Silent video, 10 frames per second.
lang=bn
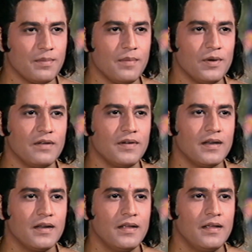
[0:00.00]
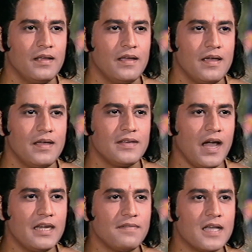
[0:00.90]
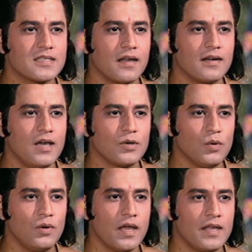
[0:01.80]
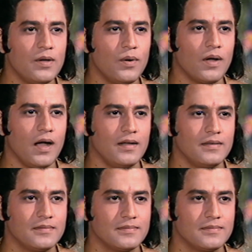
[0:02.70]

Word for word: দুঃখিত মুনিবর এখানে থাকা বোধ উচিত হবে না